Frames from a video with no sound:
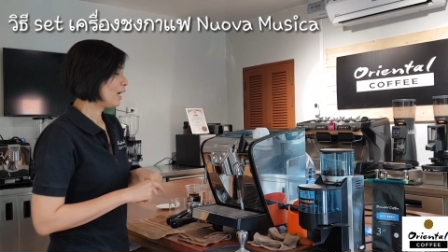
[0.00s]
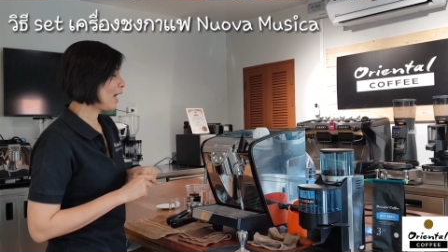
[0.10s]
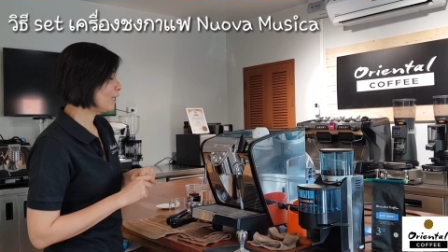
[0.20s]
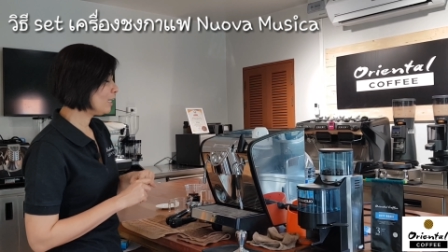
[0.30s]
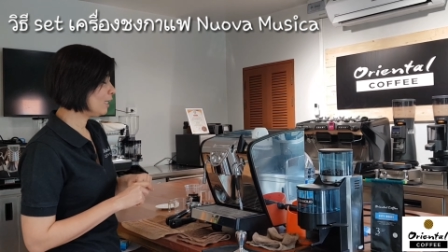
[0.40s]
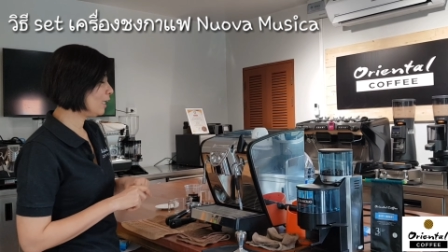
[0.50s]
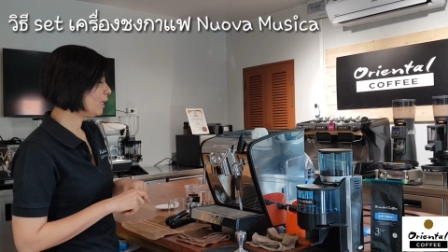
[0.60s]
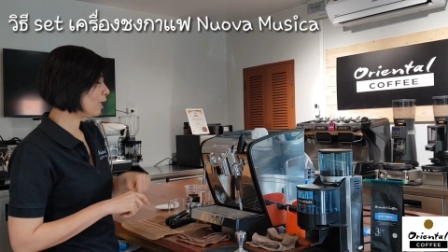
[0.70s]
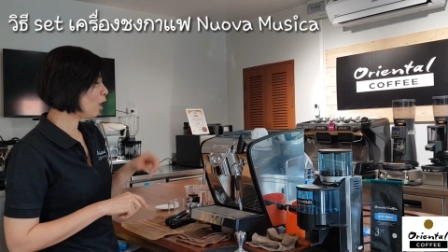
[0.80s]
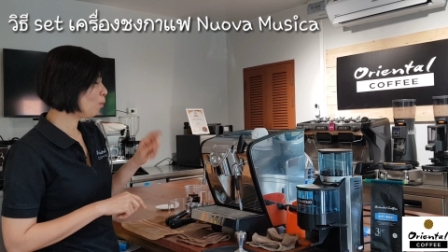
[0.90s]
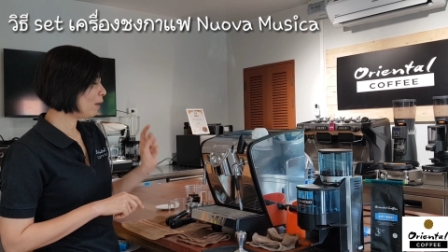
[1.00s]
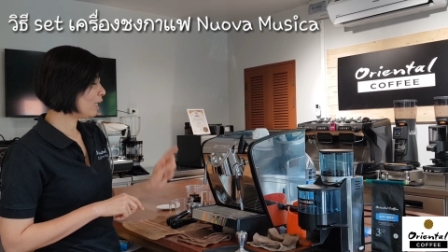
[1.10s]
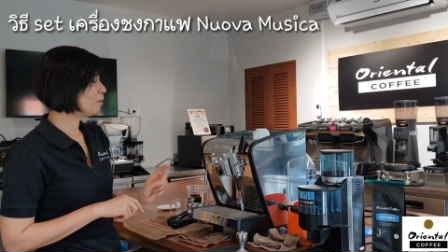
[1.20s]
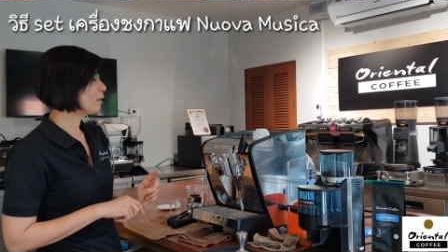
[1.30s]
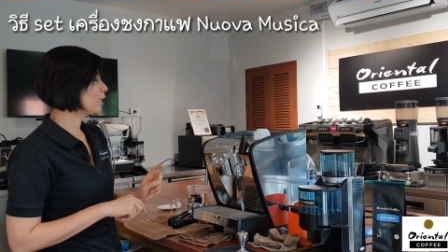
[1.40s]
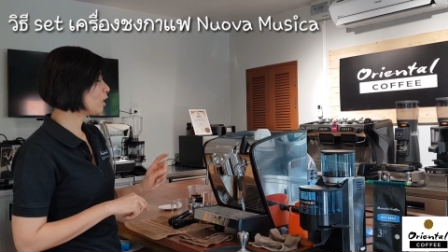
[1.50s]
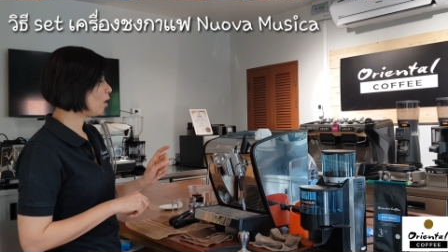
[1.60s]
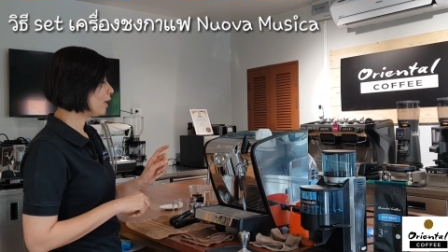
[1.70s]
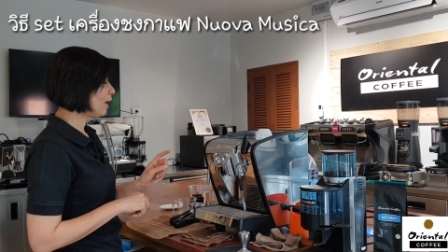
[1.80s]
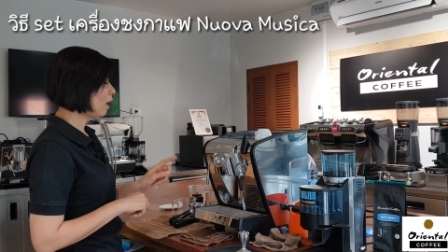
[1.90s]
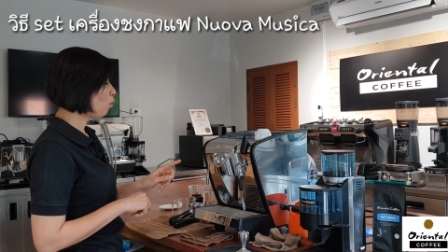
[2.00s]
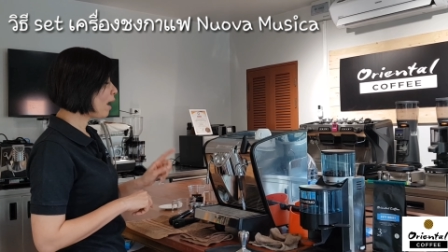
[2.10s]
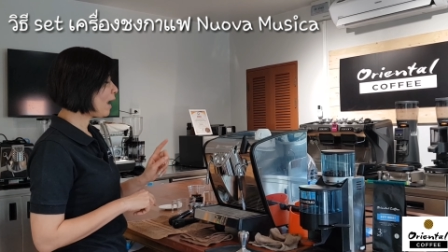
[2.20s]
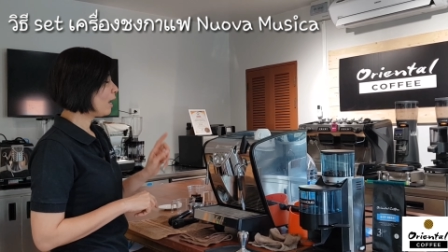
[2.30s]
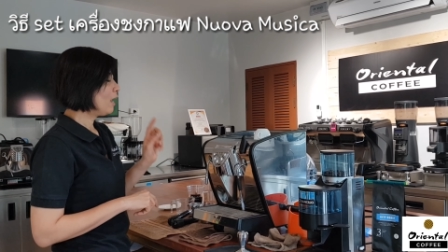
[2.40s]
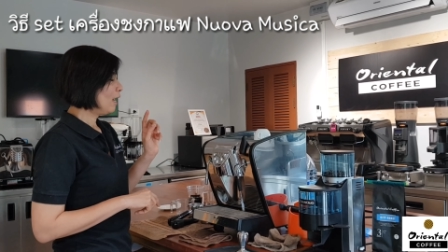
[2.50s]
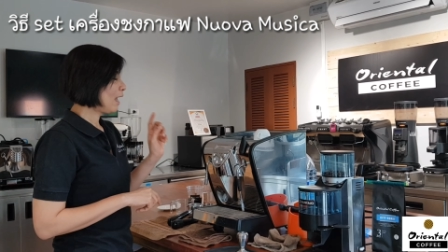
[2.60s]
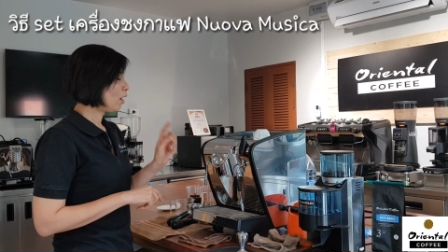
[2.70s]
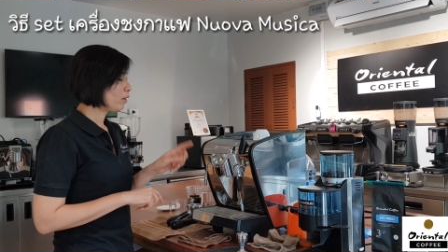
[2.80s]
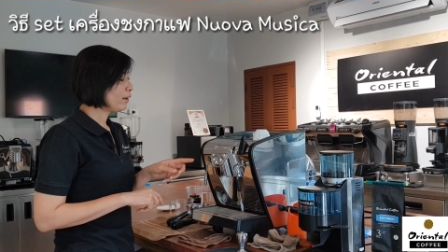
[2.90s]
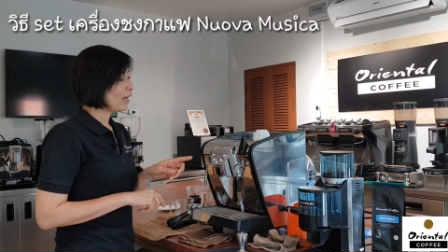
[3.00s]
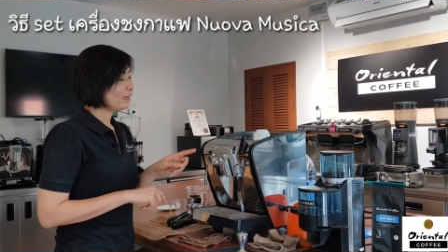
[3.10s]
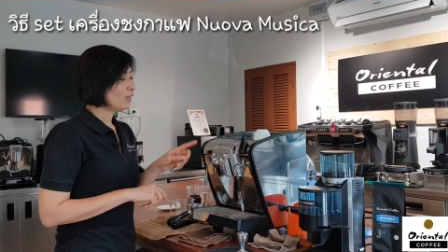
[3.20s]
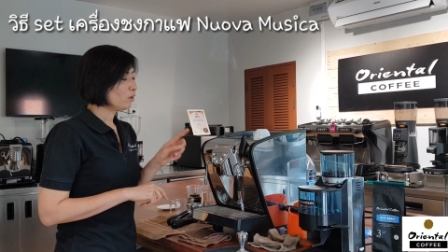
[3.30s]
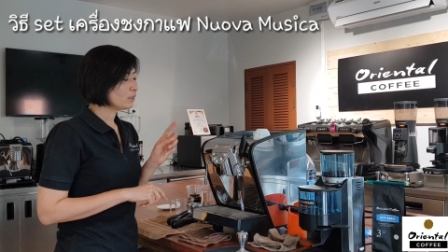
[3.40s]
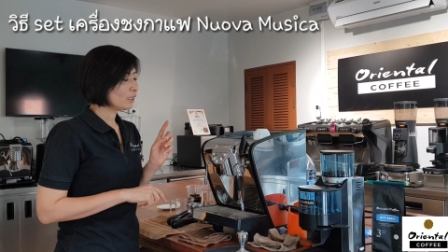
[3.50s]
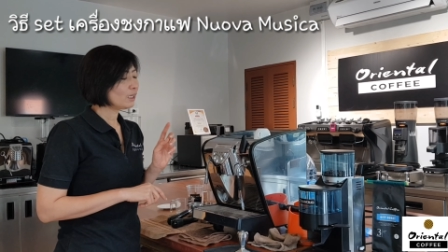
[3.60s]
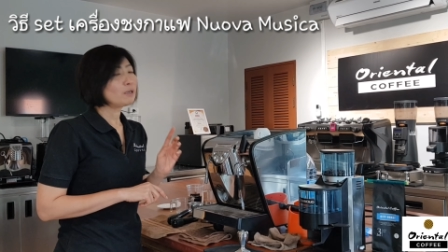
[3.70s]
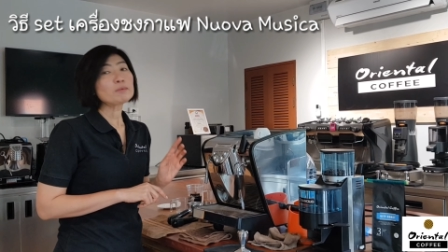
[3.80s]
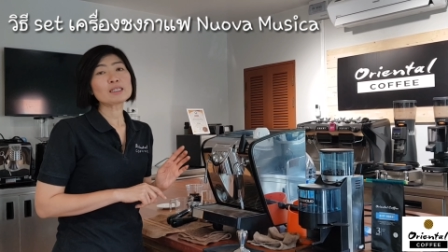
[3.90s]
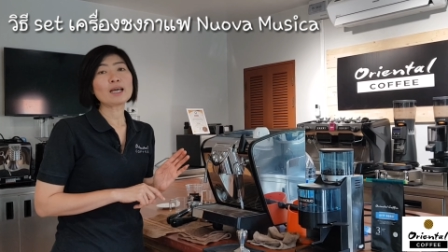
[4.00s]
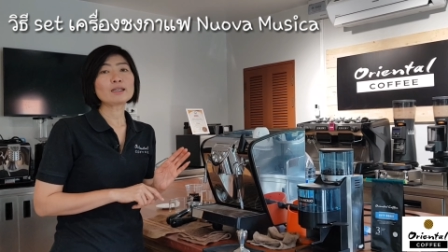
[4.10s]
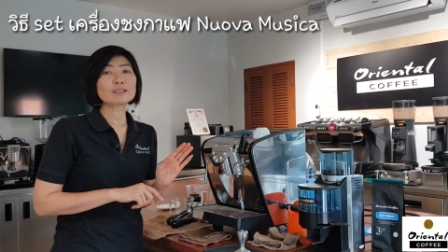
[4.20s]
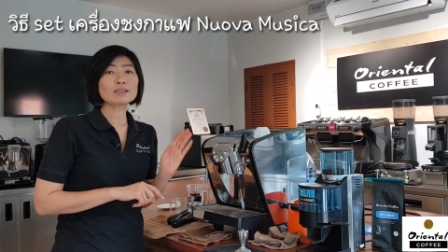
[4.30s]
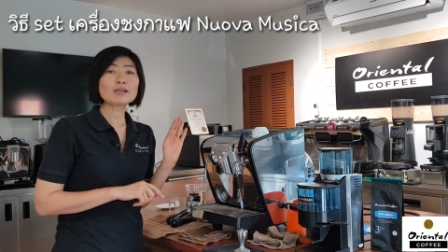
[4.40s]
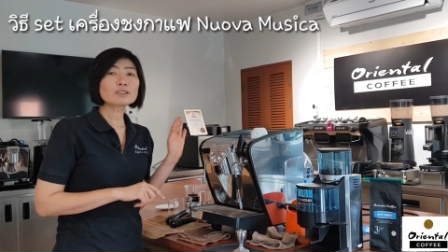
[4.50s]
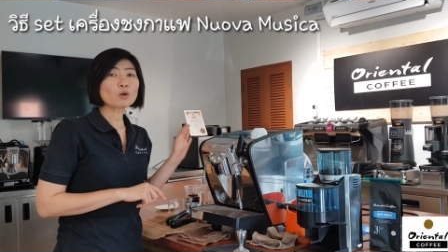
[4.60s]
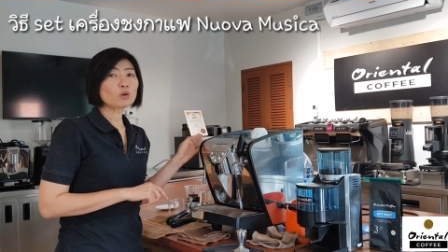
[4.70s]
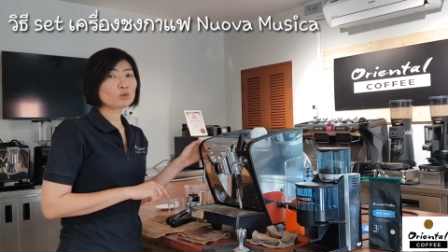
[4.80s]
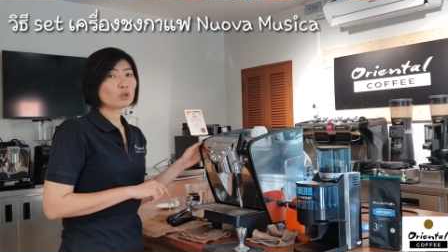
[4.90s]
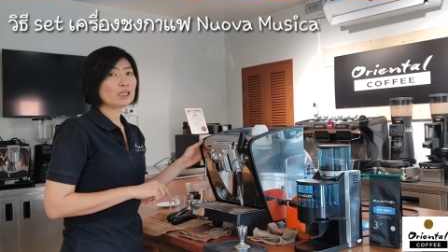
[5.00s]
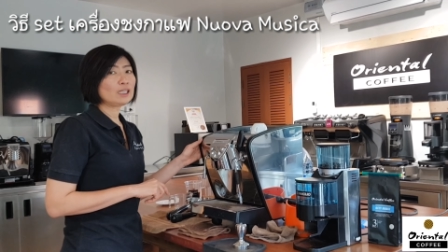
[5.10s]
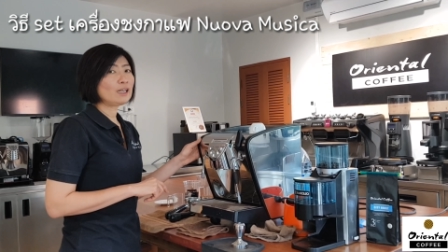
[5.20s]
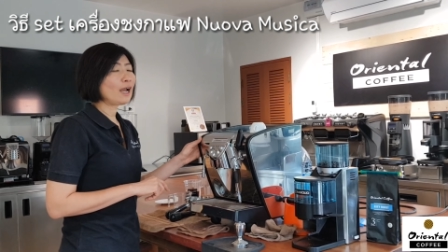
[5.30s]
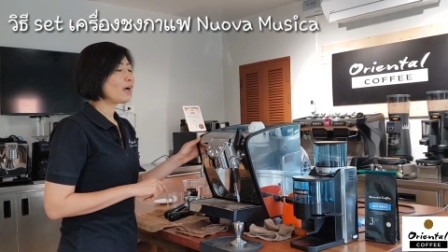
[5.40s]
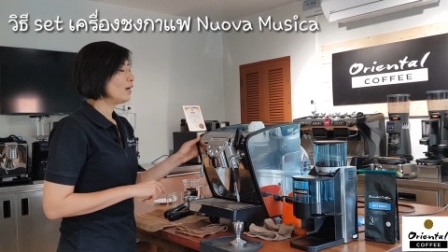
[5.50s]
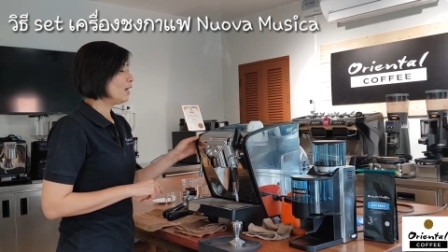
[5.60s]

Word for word: ค่ะทีนี้เดี๋ยวเรามาเริ่มกันก่อนนะคะว่าแล้วเวลาที่เราจะเริ่มเซตเครื่องชงตัวนี้เนี่ย